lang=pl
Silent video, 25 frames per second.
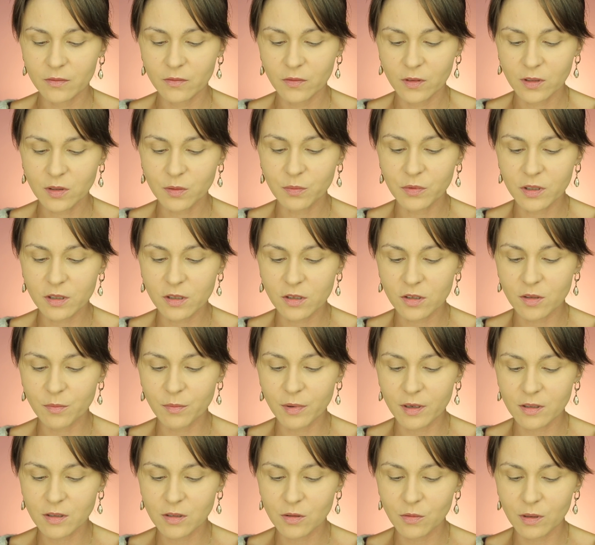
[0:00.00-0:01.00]
Więc myślę, że
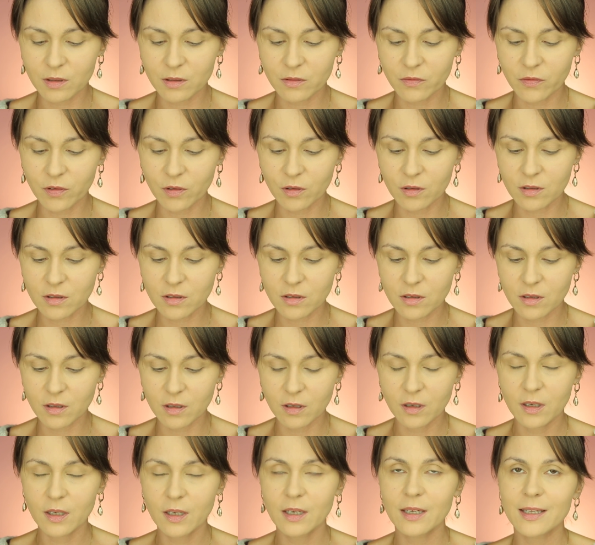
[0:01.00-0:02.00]
bardzo łatwo jest
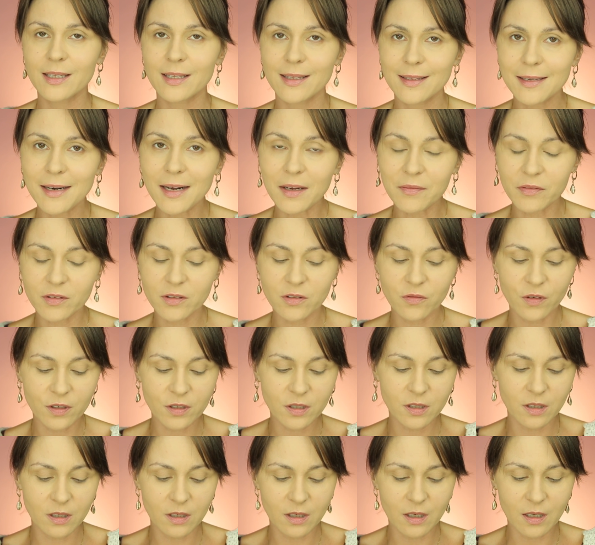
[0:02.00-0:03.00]
trafić
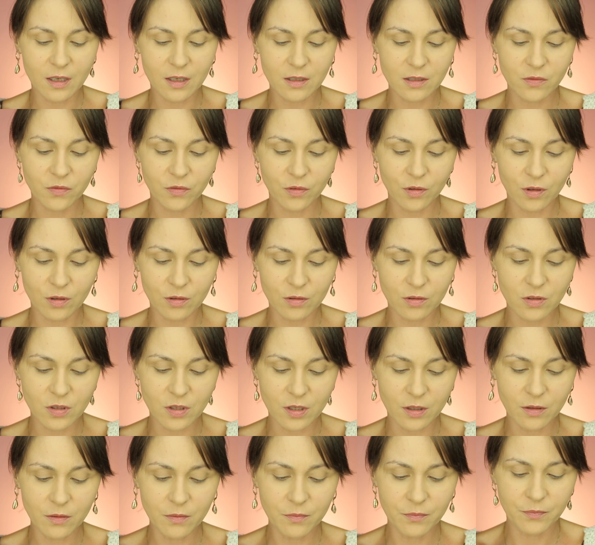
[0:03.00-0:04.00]
właśnie na swój
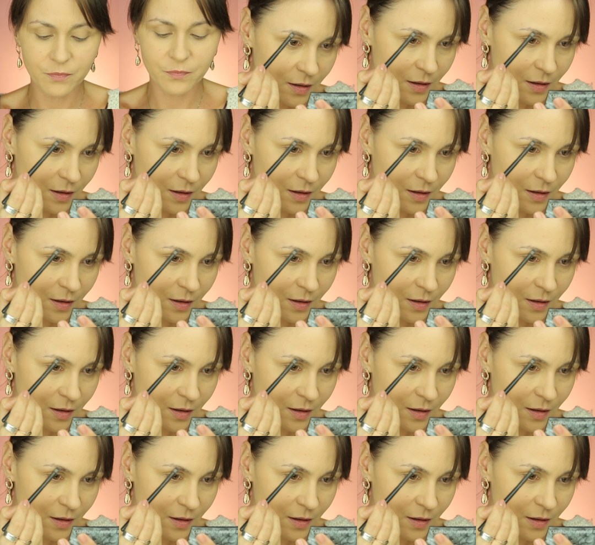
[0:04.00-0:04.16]
odcień.